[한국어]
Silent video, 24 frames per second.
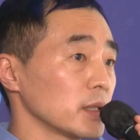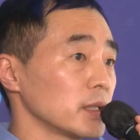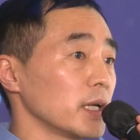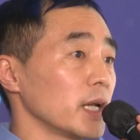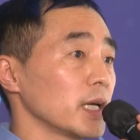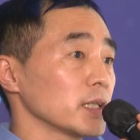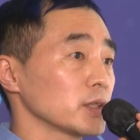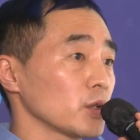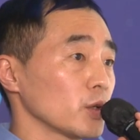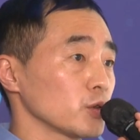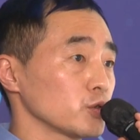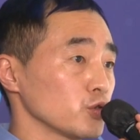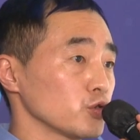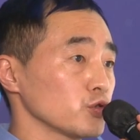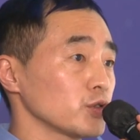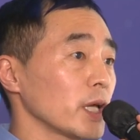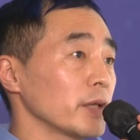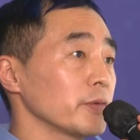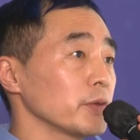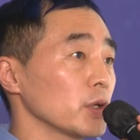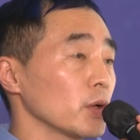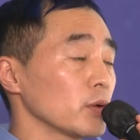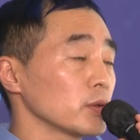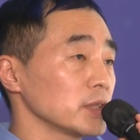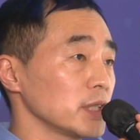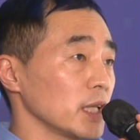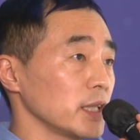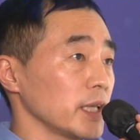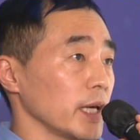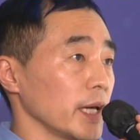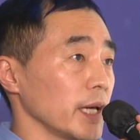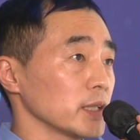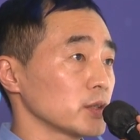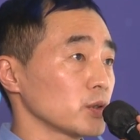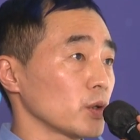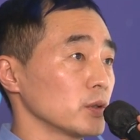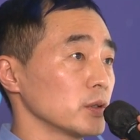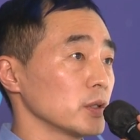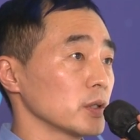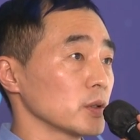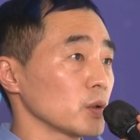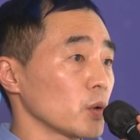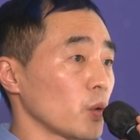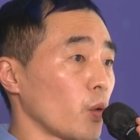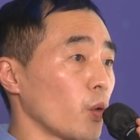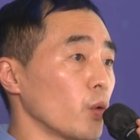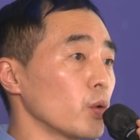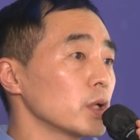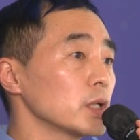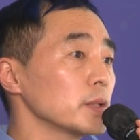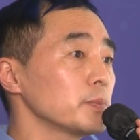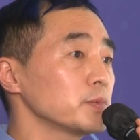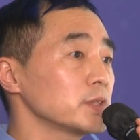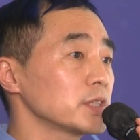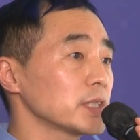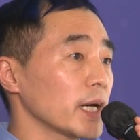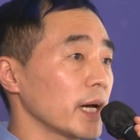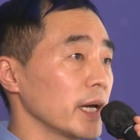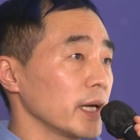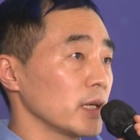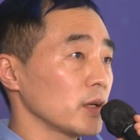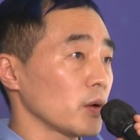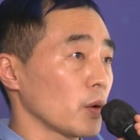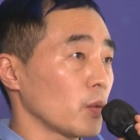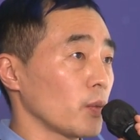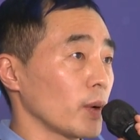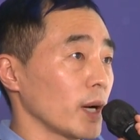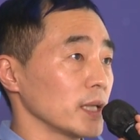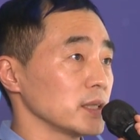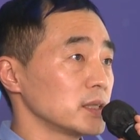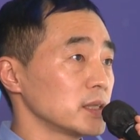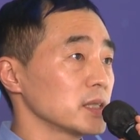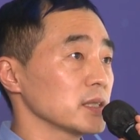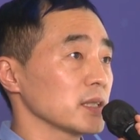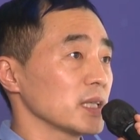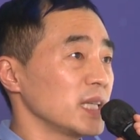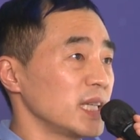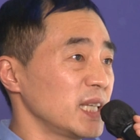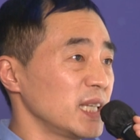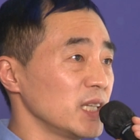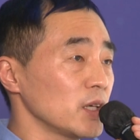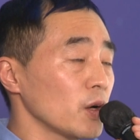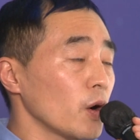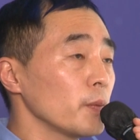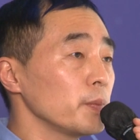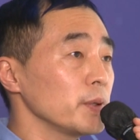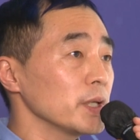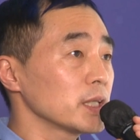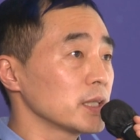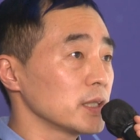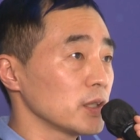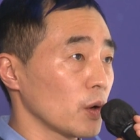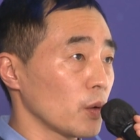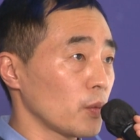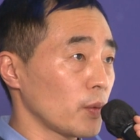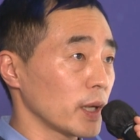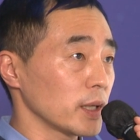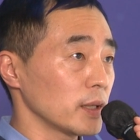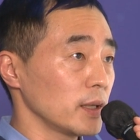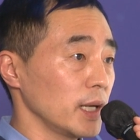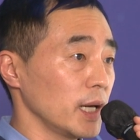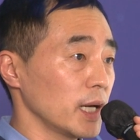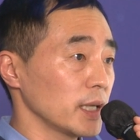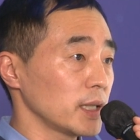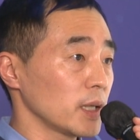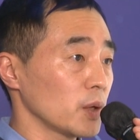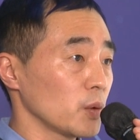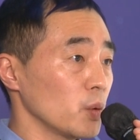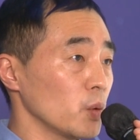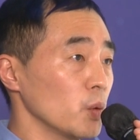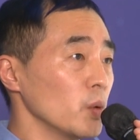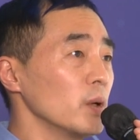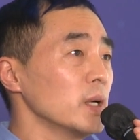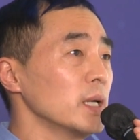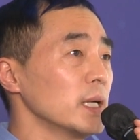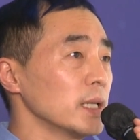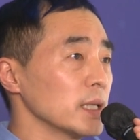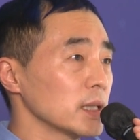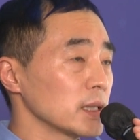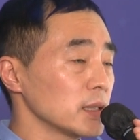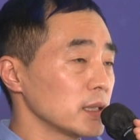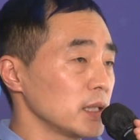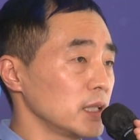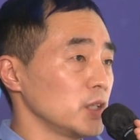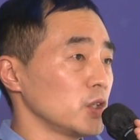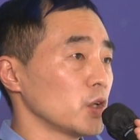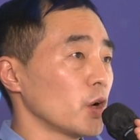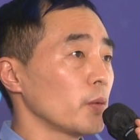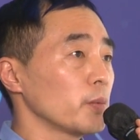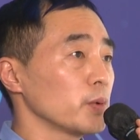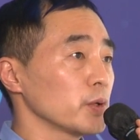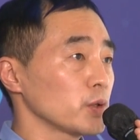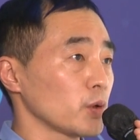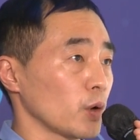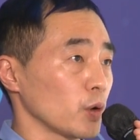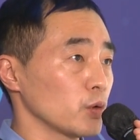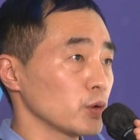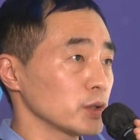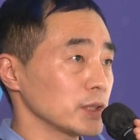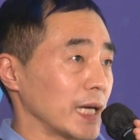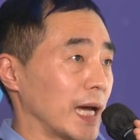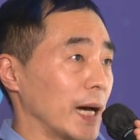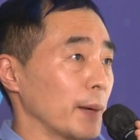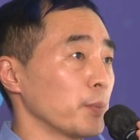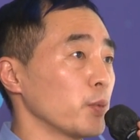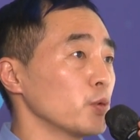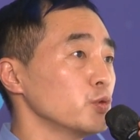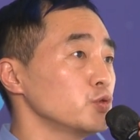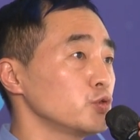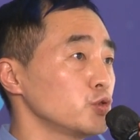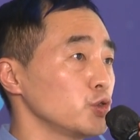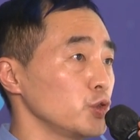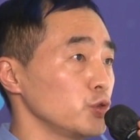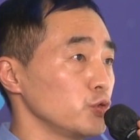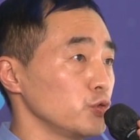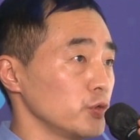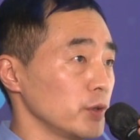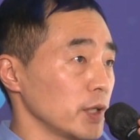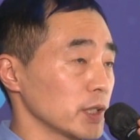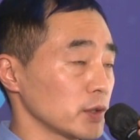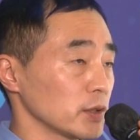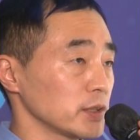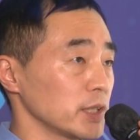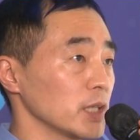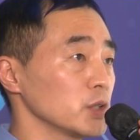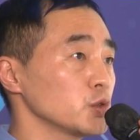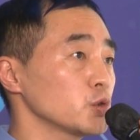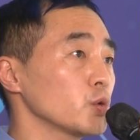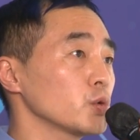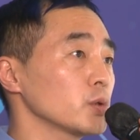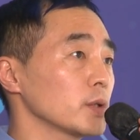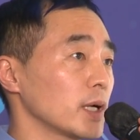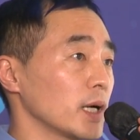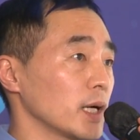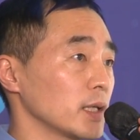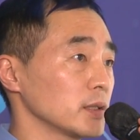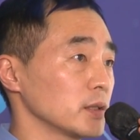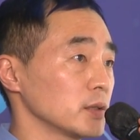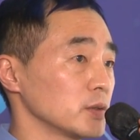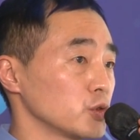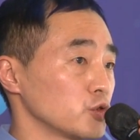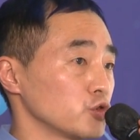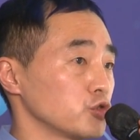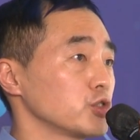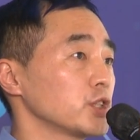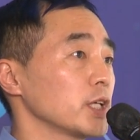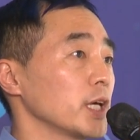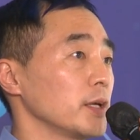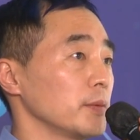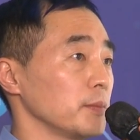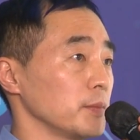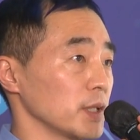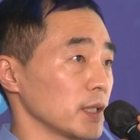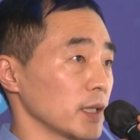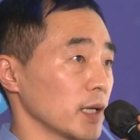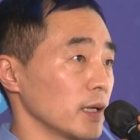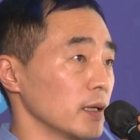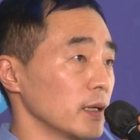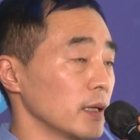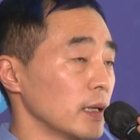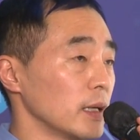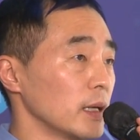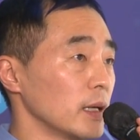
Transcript: 그래서 순환 경제 내에서는 공급자의 역할, 즉 기업이 그 역할을 해야 되고 그 기업은 결국 자본주의 위에서 생존을 하는 주체입니다.